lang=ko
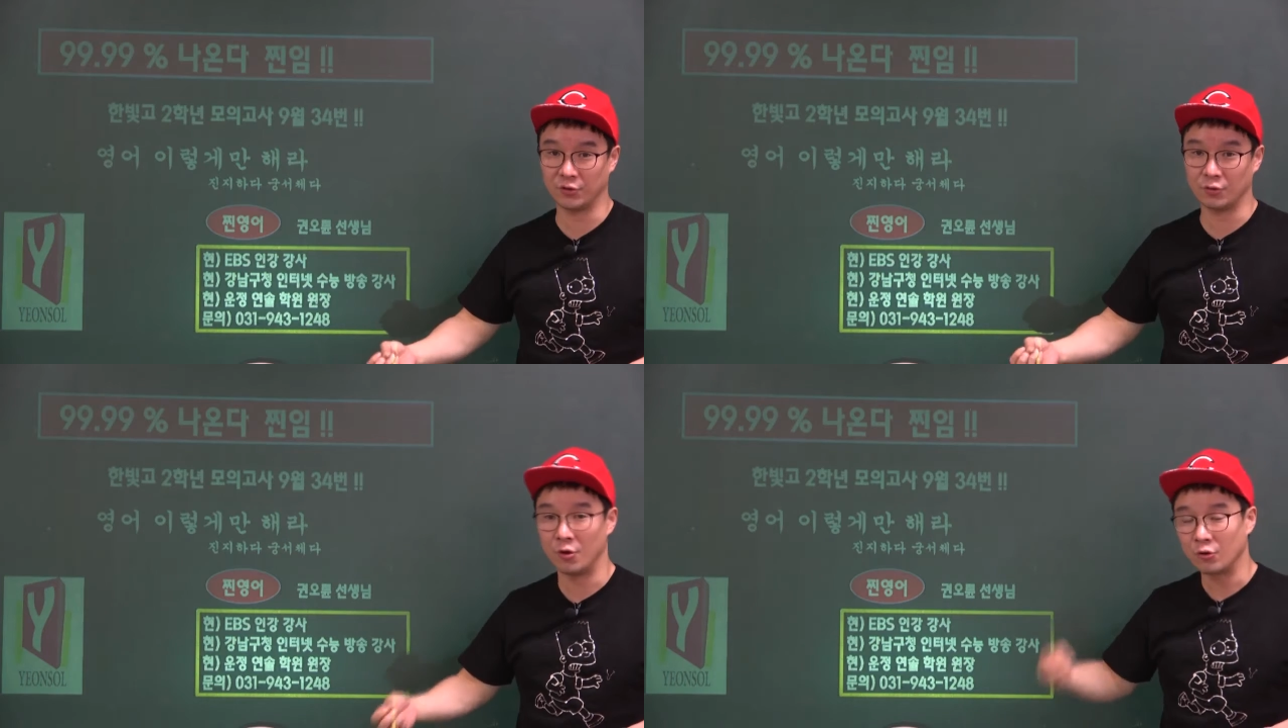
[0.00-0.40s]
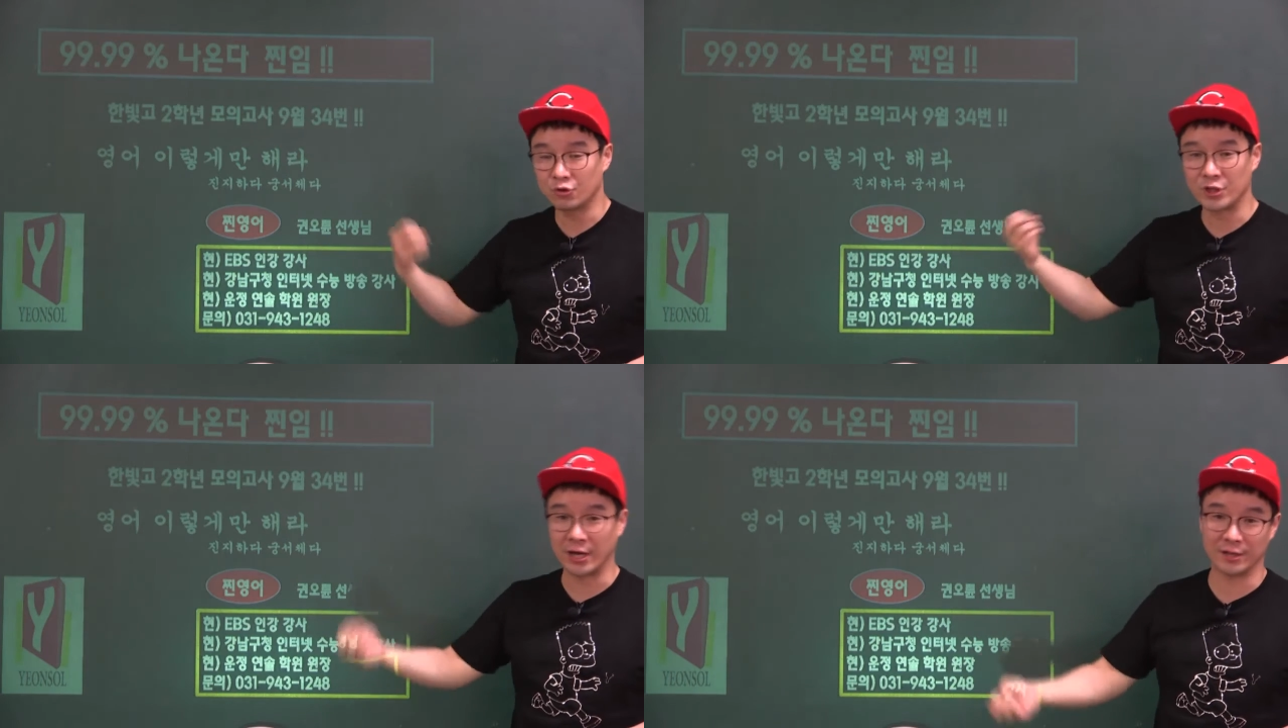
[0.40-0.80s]
있고
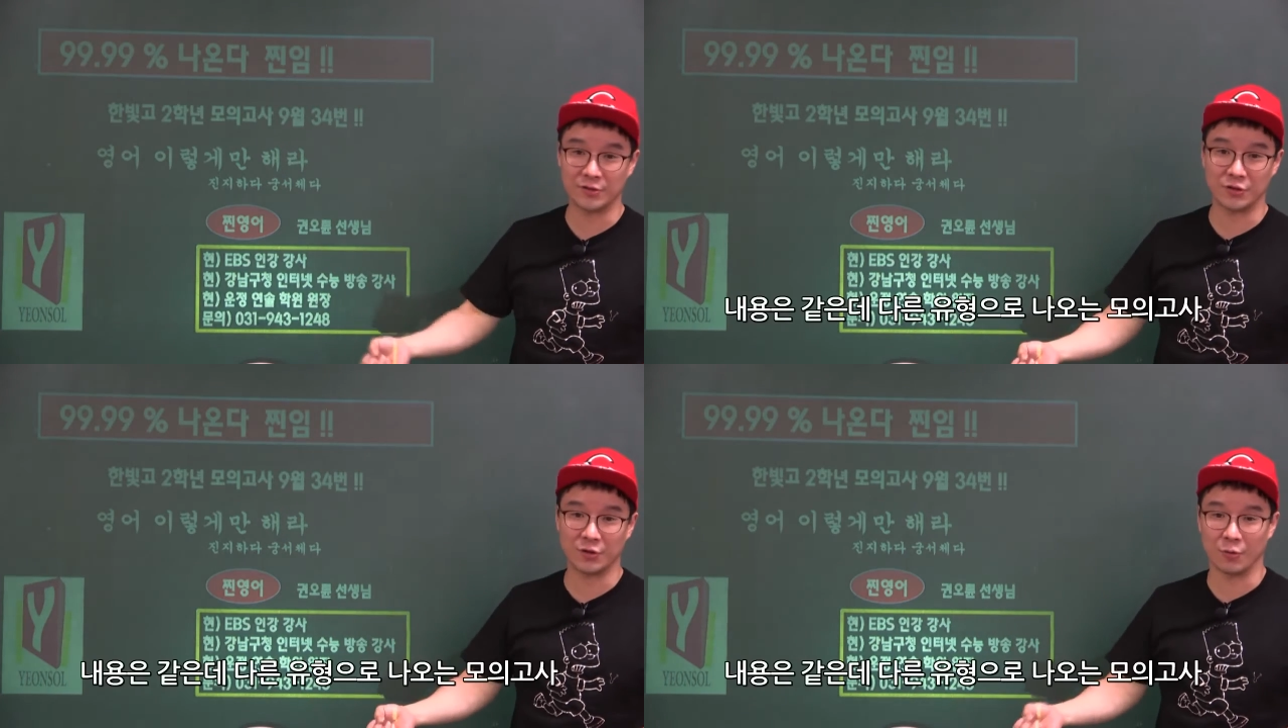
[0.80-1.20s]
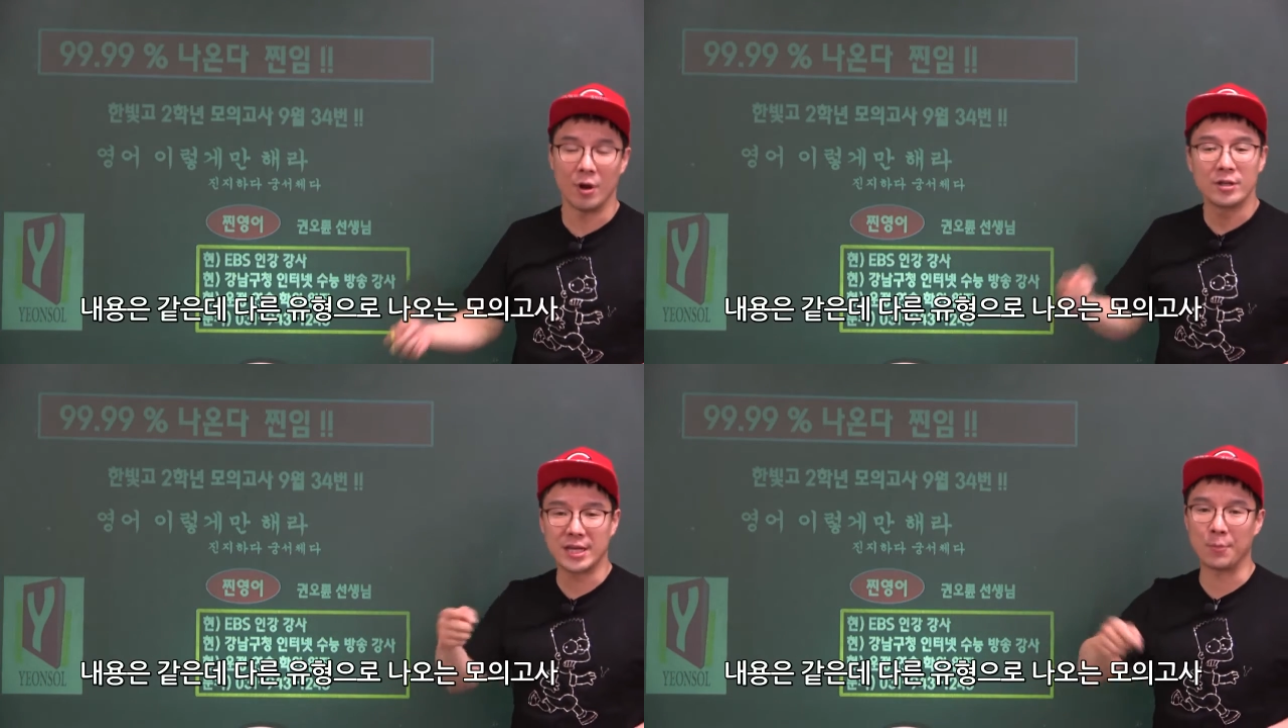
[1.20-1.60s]
주장이 될 수도
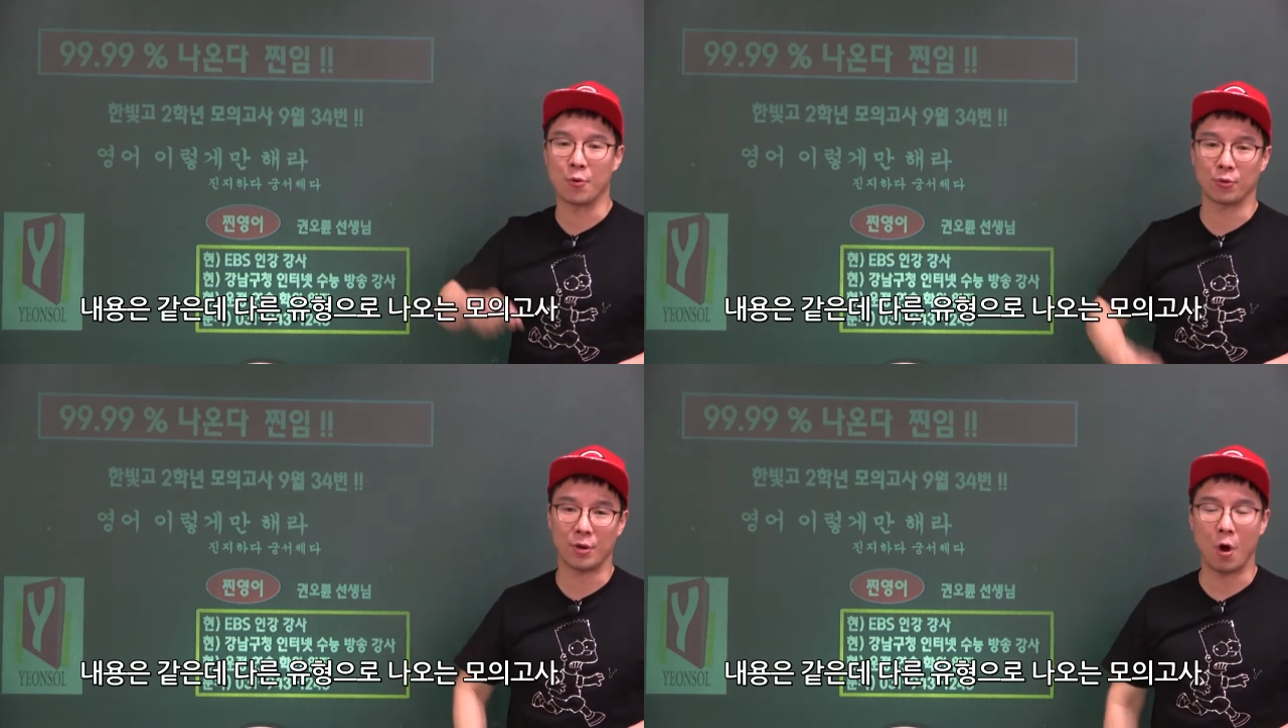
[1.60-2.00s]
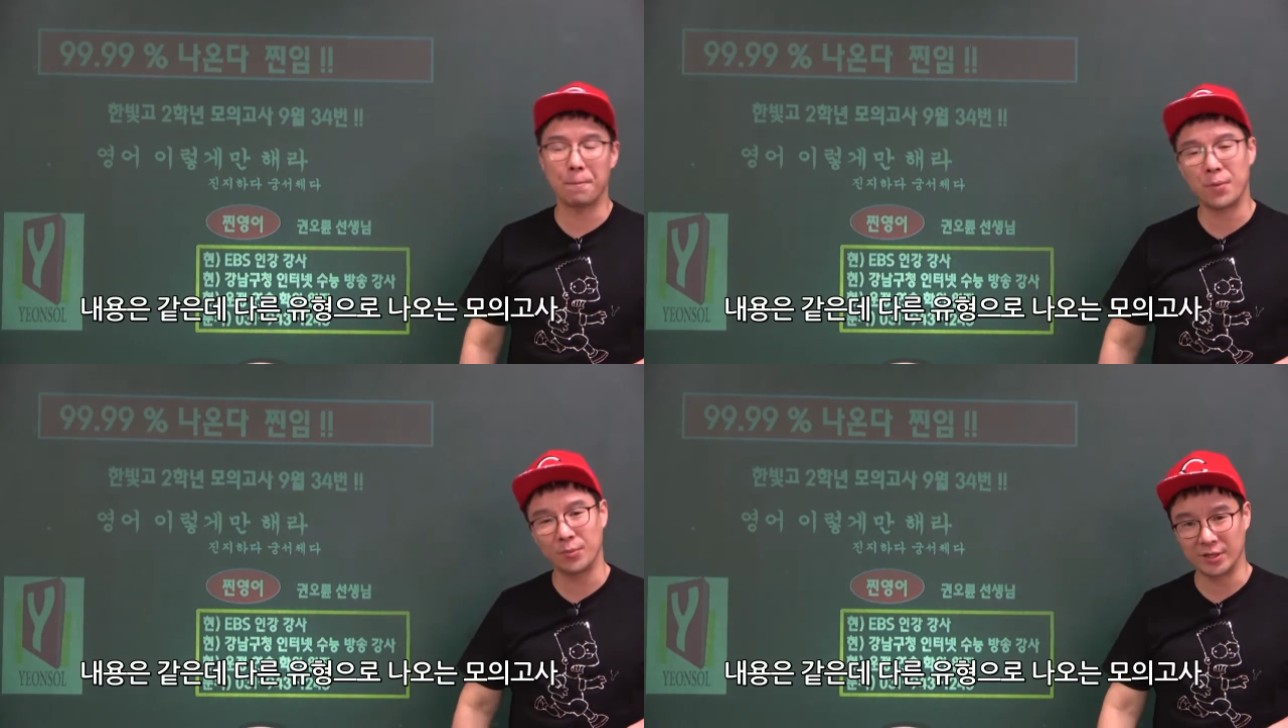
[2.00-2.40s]
있고 제목,
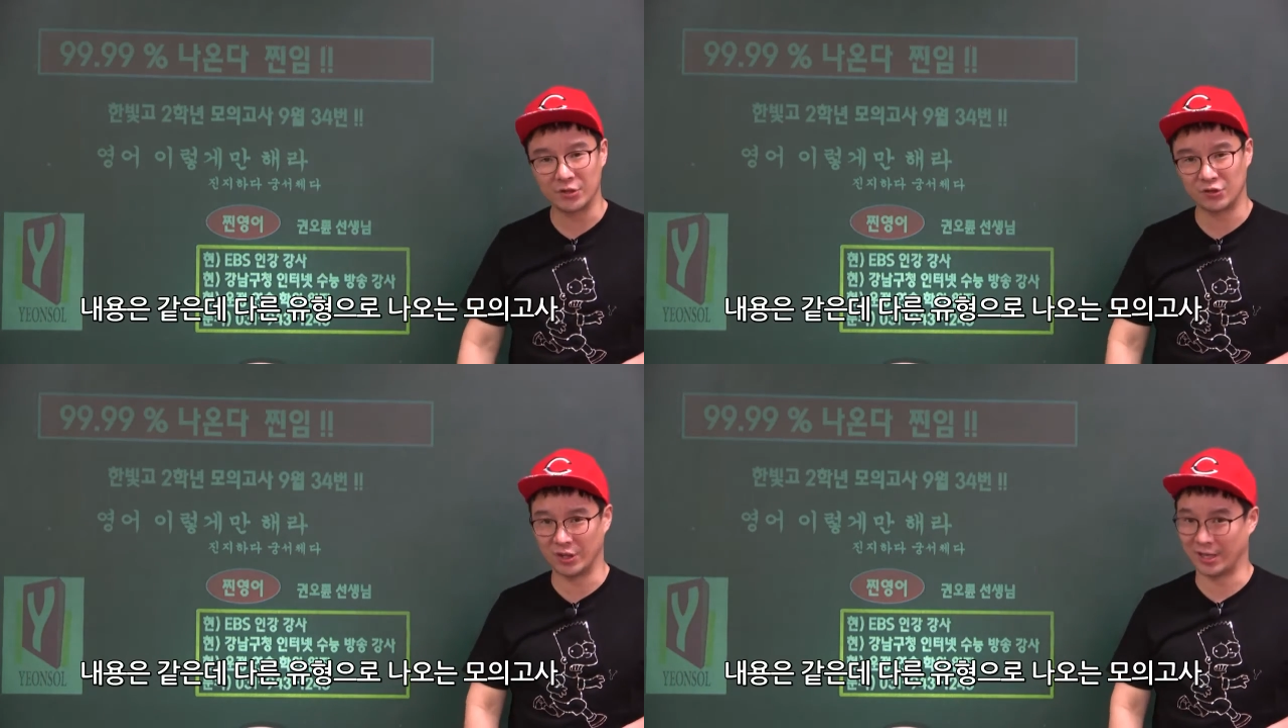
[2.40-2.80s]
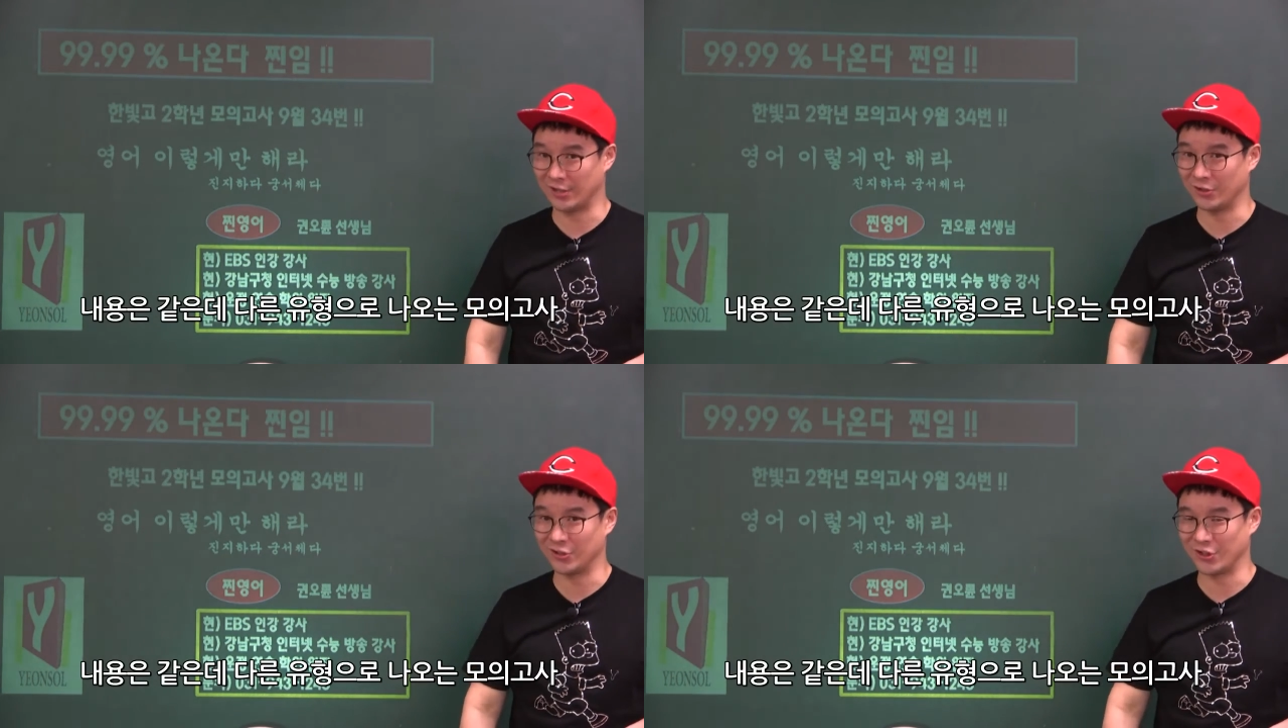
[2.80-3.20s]
어법이 될 수도
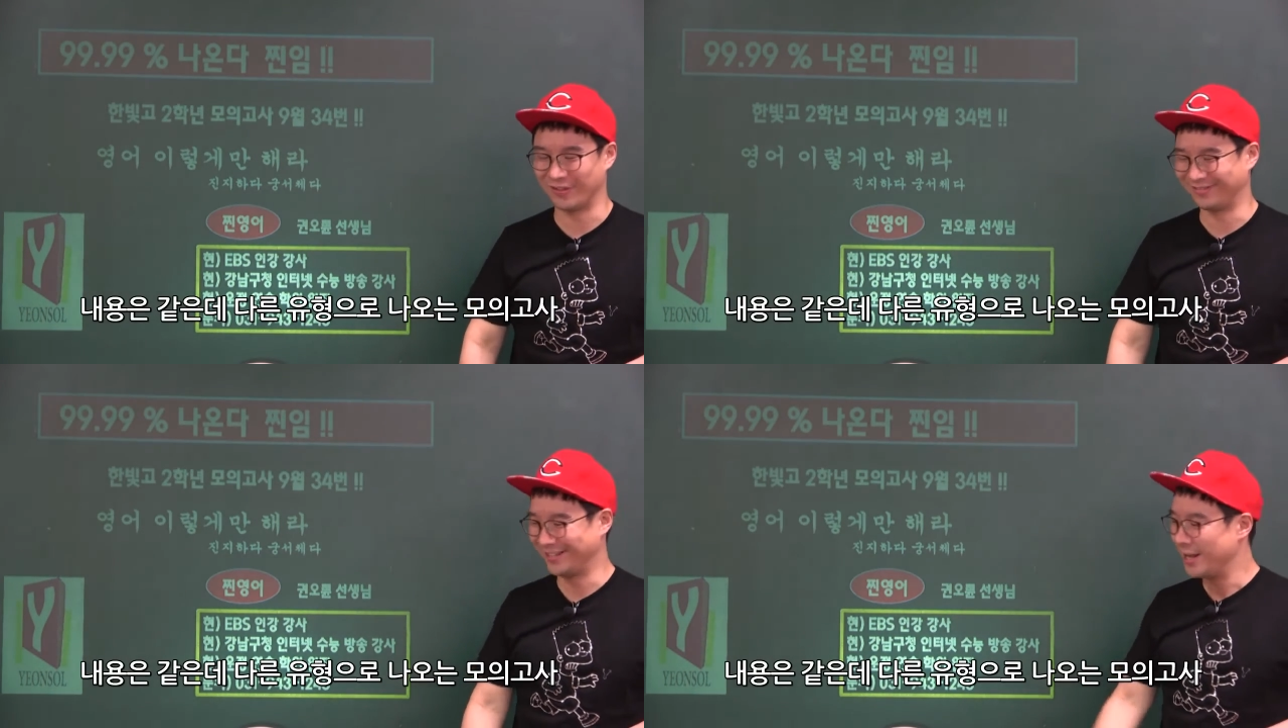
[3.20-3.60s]
있겠죠. 그렇죠?